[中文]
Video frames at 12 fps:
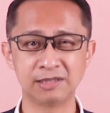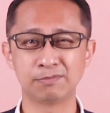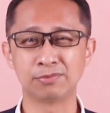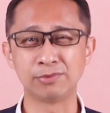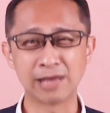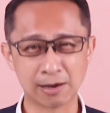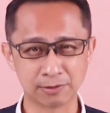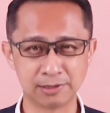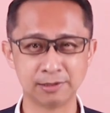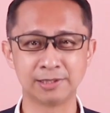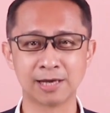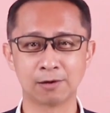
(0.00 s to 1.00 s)
己不要
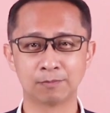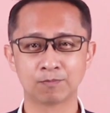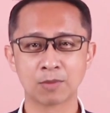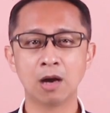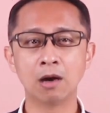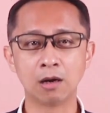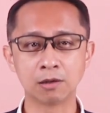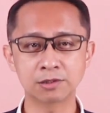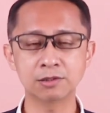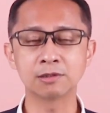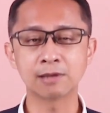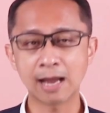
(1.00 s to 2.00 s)
计较，而
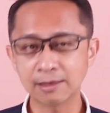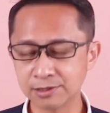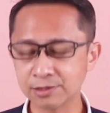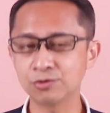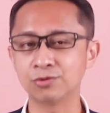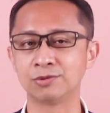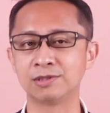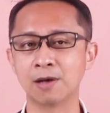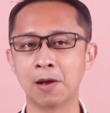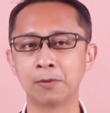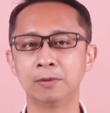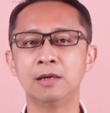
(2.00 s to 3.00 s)
是看清楚之
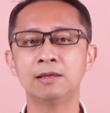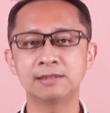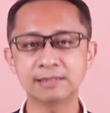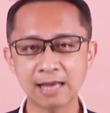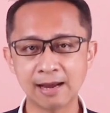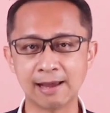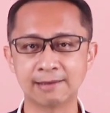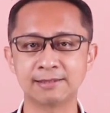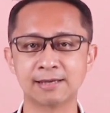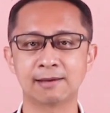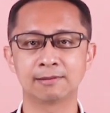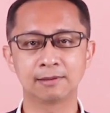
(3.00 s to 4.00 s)
后再来
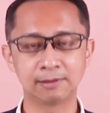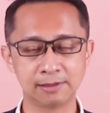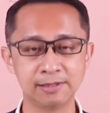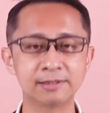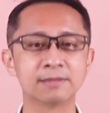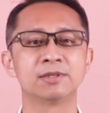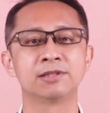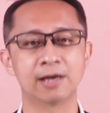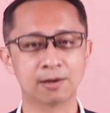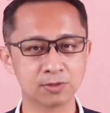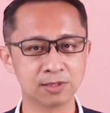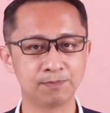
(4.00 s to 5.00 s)
想可以怎么
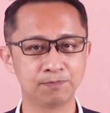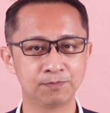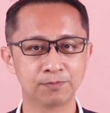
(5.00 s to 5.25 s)
调整。